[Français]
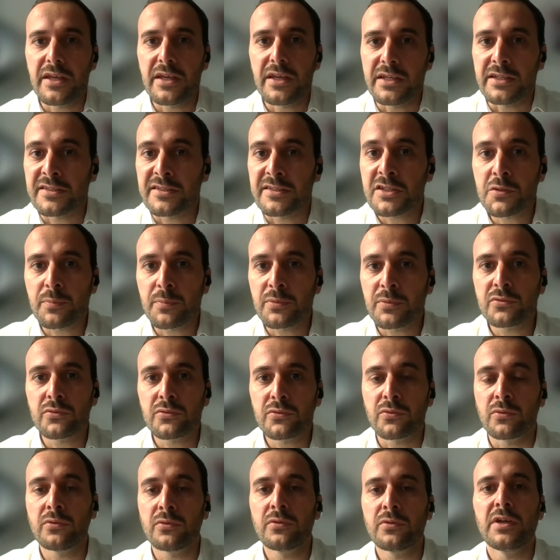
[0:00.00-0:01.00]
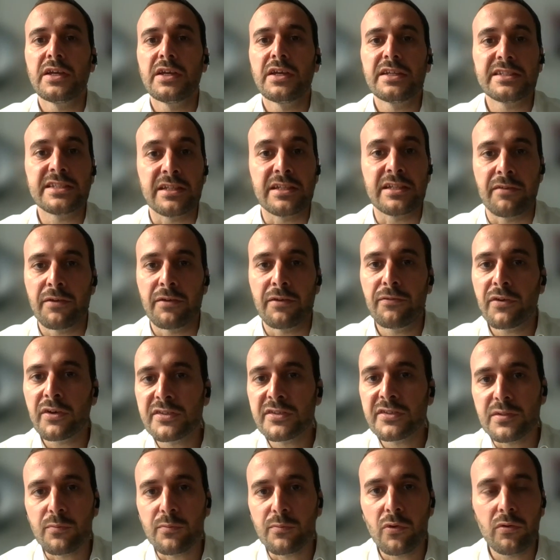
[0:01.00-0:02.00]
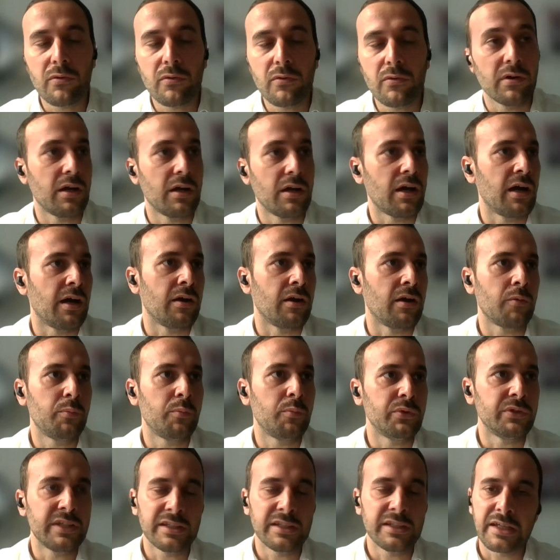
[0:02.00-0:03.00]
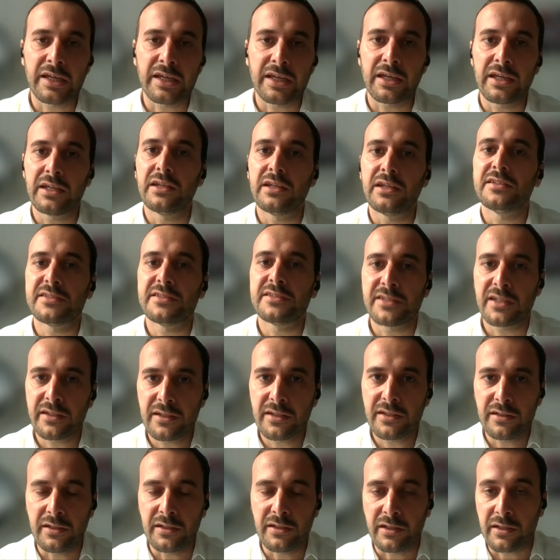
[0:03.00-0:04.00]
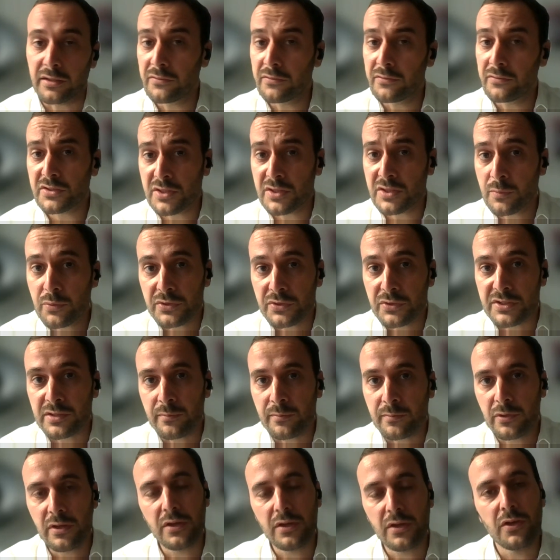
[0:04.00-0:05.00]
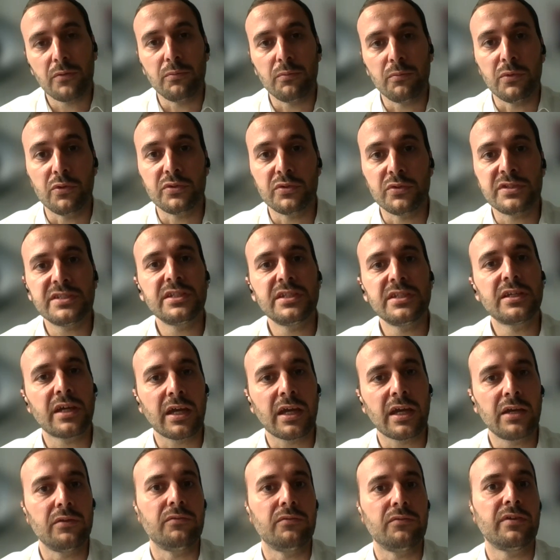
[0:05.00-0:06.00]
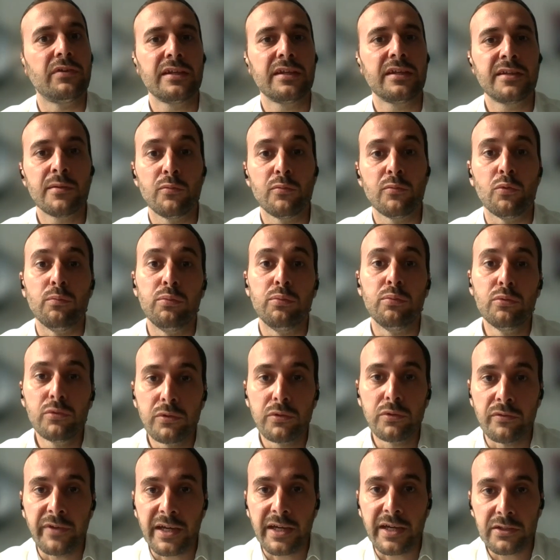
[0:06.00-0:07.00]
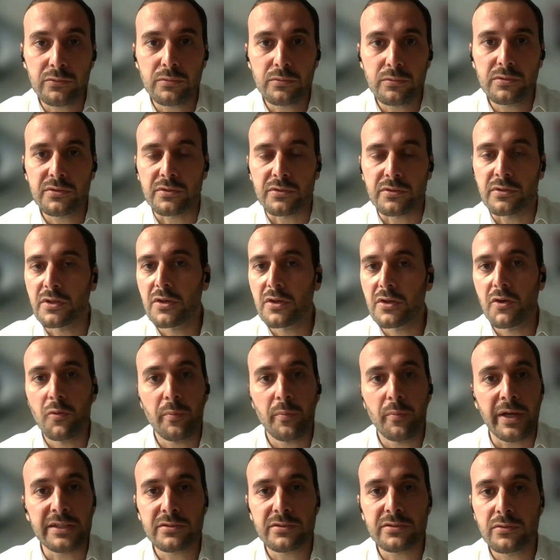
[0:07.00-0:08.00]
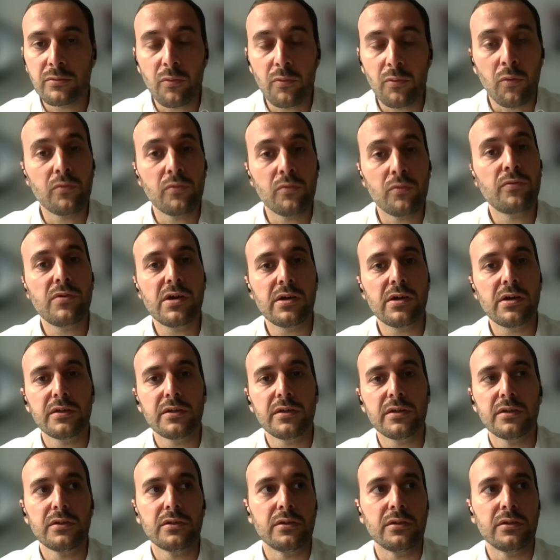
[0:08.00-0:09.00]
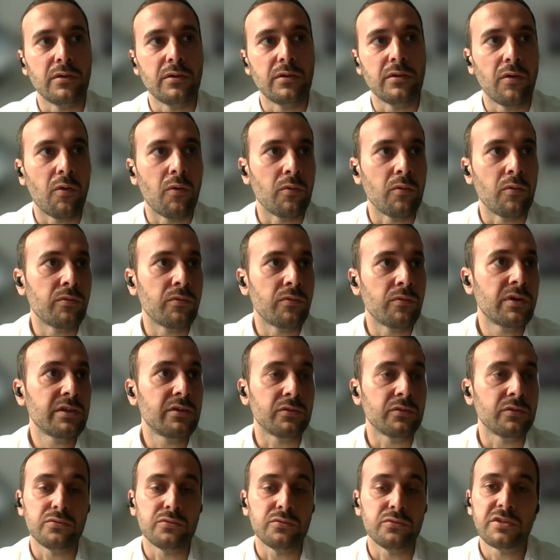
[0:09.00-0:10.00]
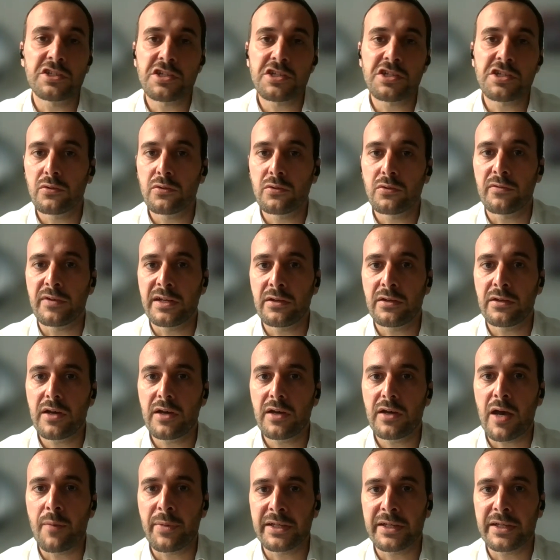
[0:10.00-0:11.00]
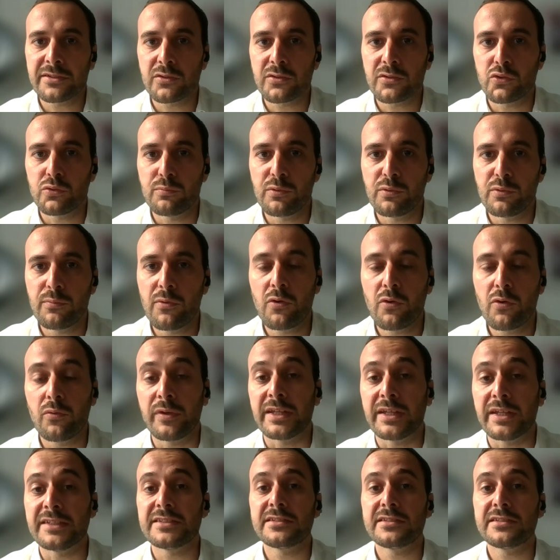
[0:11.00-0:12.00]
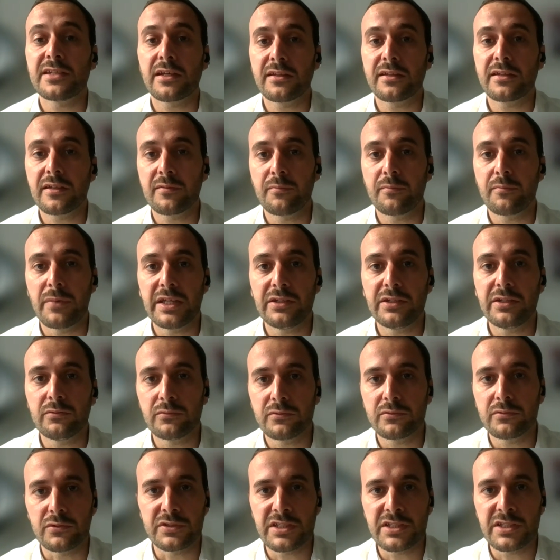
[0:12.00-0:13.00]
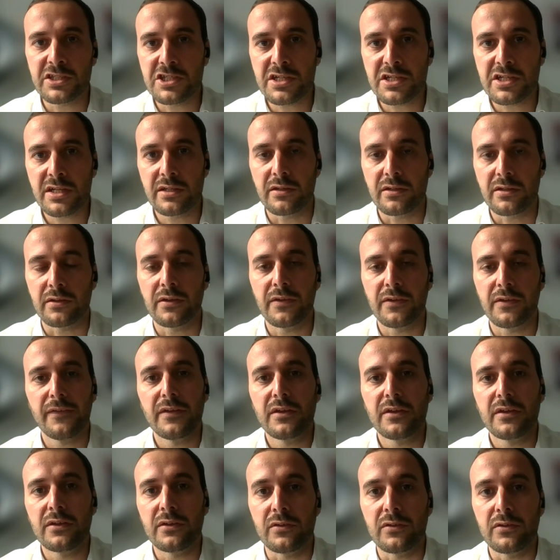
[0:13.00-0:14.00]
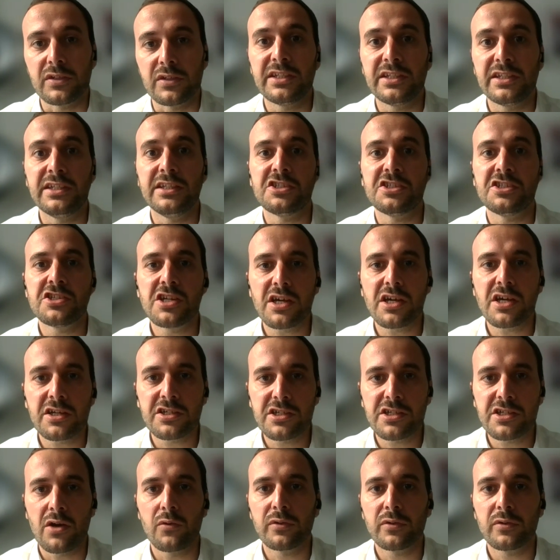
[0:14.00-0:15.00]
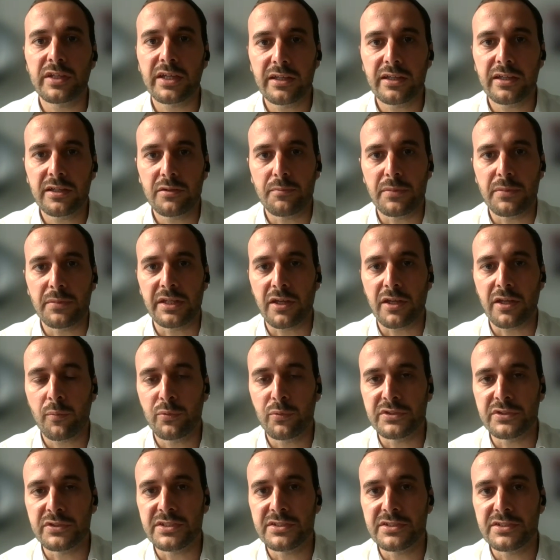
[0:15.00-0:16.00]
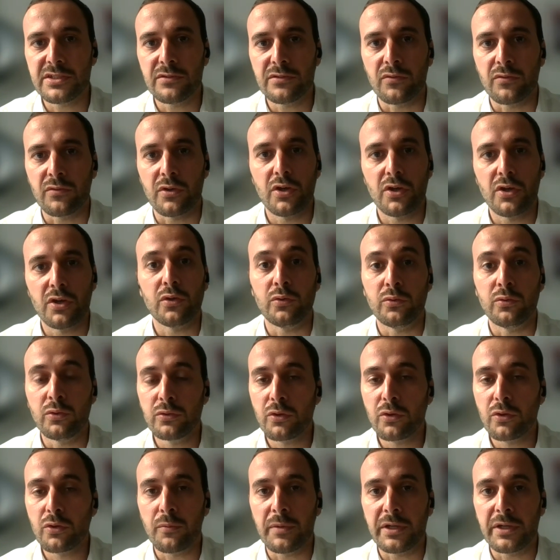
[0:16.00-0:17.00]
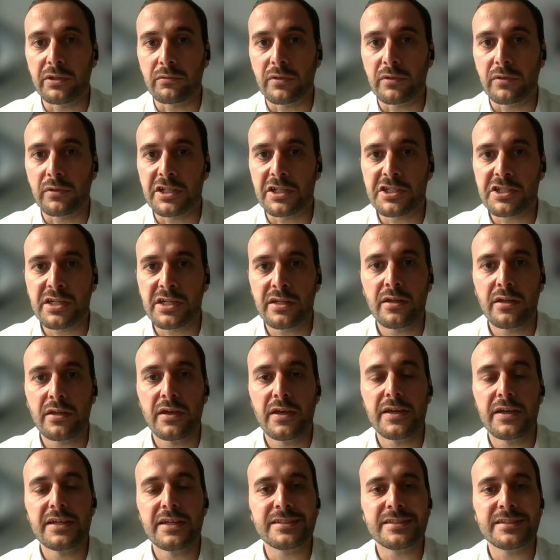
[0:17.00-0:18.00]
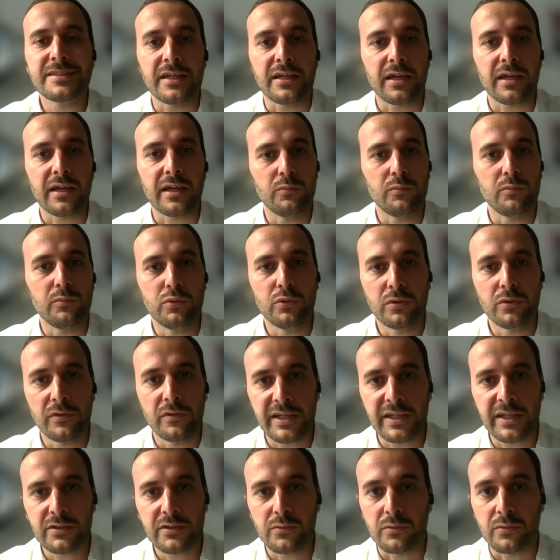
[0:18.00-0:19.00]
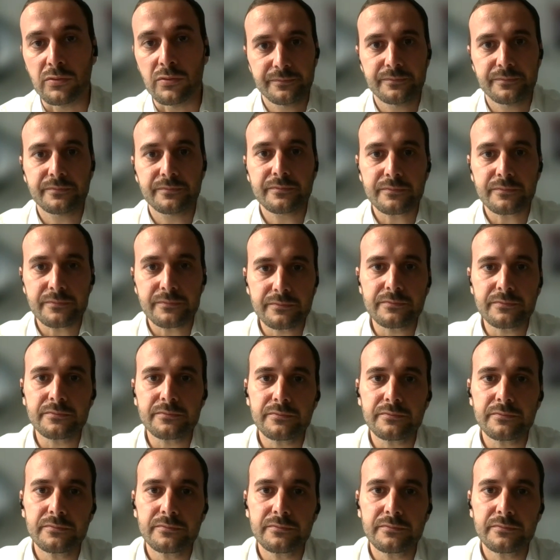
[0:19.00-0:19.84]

Et ça, je pense que ça va forcément alors peut-être créer certaines dérives, c'est possible, mais aussi créer une véritable boucle vertueuse parce qu'on le voit, euh, on le voit dans une chaîne de valeur, à partir du moment où on a certains maillons de cette chaîne euh, qui cherchent à entraîner de manière positive d'autres maillons de la chaîne, ça crée une boucle vertueuse. Je ne peux une